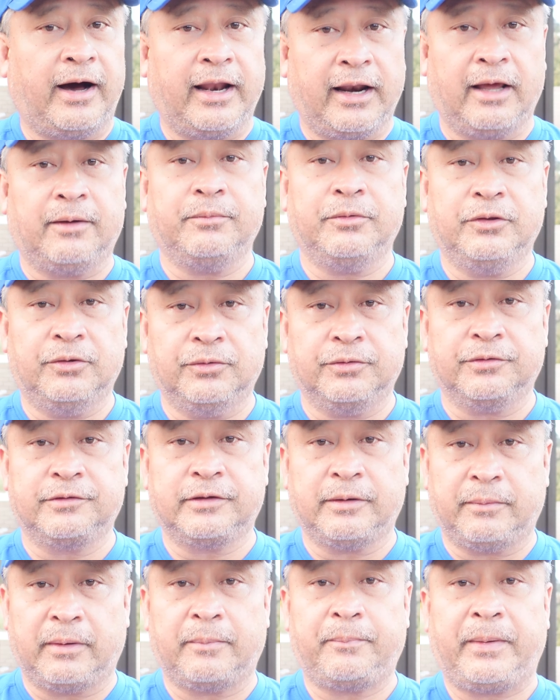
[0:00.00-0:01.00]
alam doon
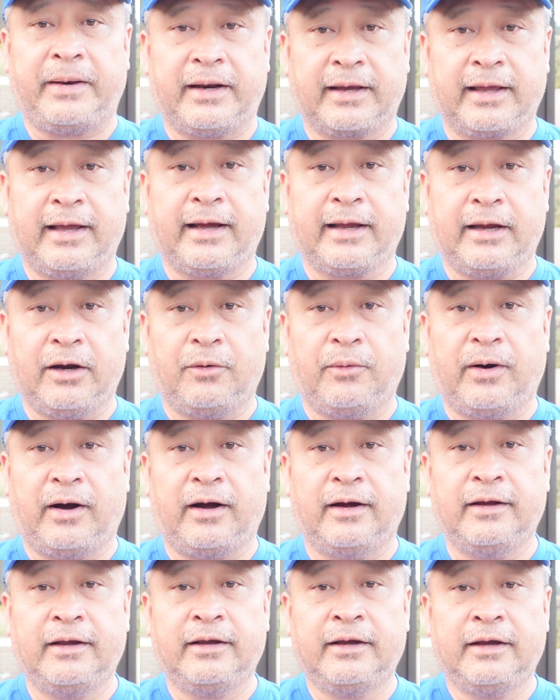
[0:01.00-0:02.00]
sa mga pinanggagawa
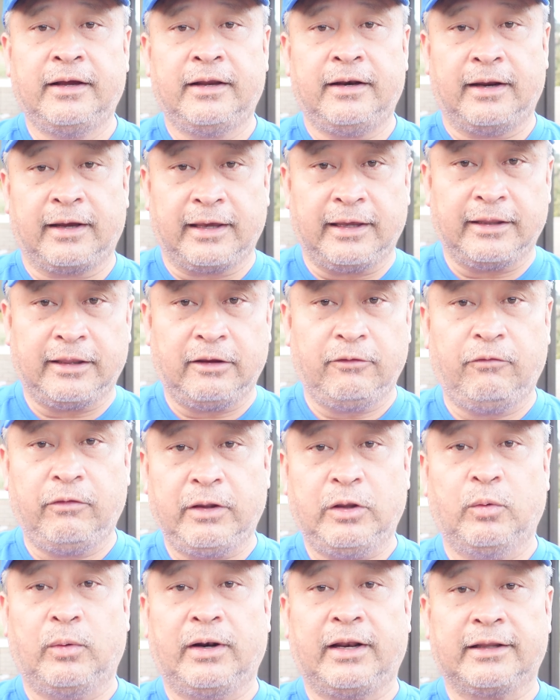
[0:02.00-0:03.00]
ng
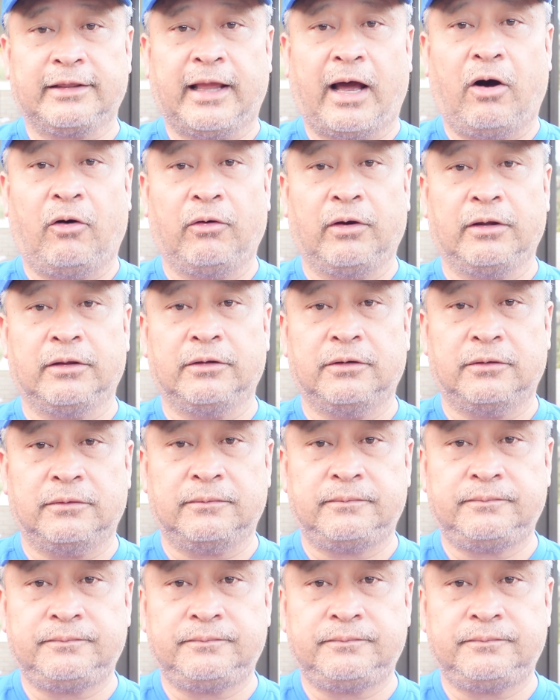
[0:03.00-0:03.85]
individual na taong ito.